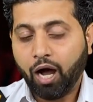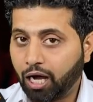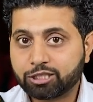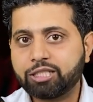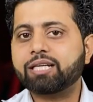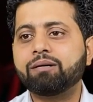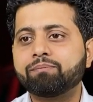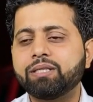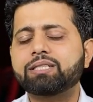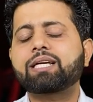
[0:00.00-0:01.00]
अच्छी
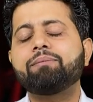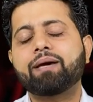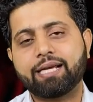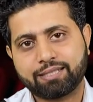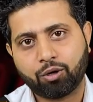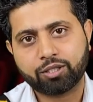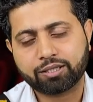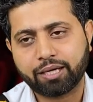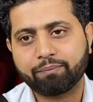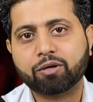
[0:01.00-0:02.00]
कंपनीज कई बार ऐसा हो
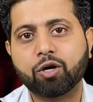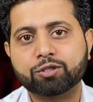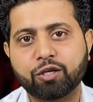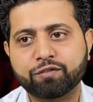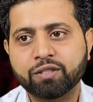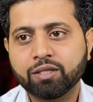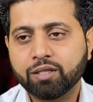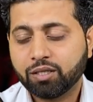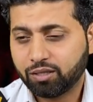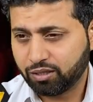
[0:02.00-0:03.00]
जाता है बिकॉज ऑफ
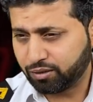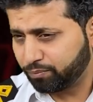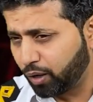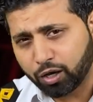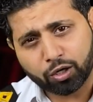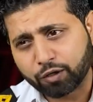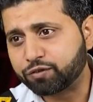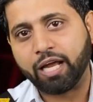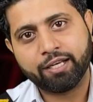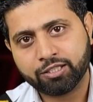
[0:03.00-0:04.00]
अ लॉट ऑफ
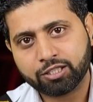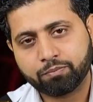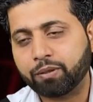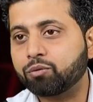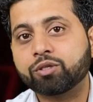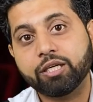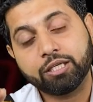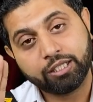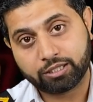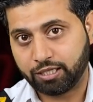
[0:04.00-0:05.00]
चैलेंजेस बट उनकी
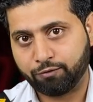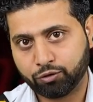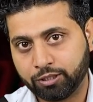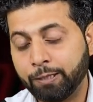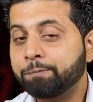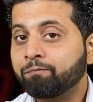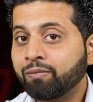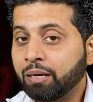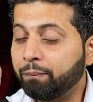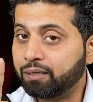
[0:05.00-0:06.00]
नीयत साफ होती है
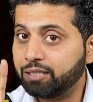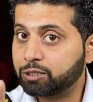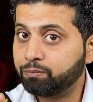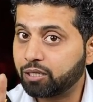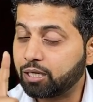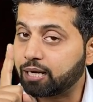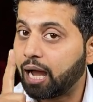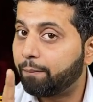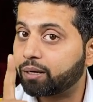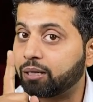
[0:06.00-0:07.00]
बट इसमें
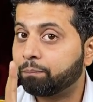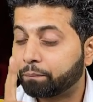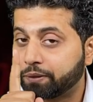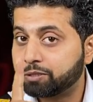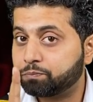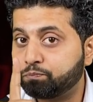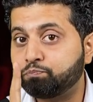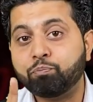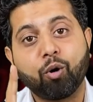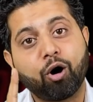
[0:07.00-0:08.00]
ख़राब कंपनीज
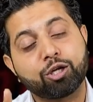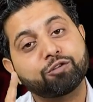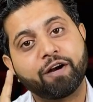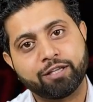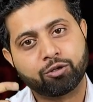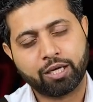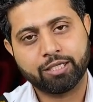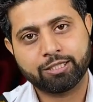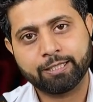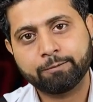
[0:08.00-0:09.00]
बहुत फ़ायदा उठा
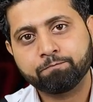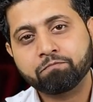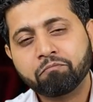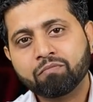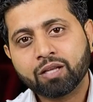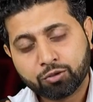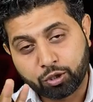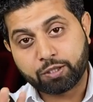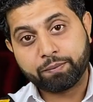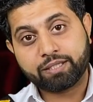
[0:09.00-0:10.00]
लेती हैं तो
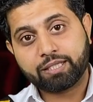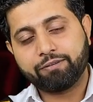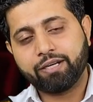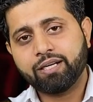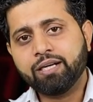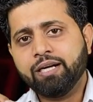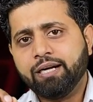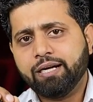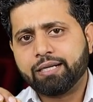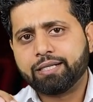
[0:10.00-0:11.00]
ये सब देखते हुए
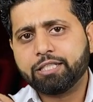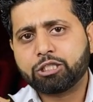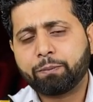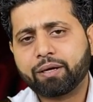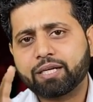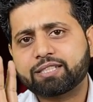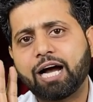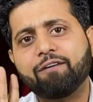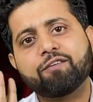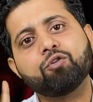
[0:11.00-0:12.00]
डीजी शिपिंग ने
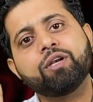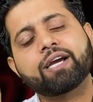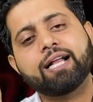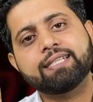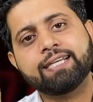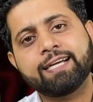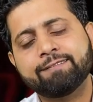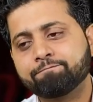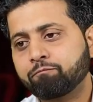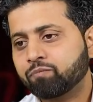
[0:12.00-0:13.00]
साफ रूल निकाल दिया है
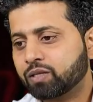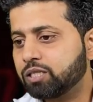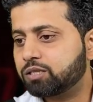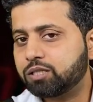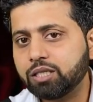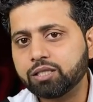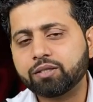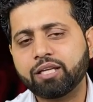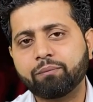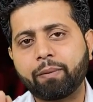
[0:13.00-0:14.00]
कि तीन
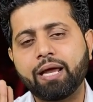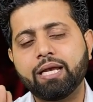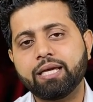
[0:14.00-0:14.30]
दिन पहले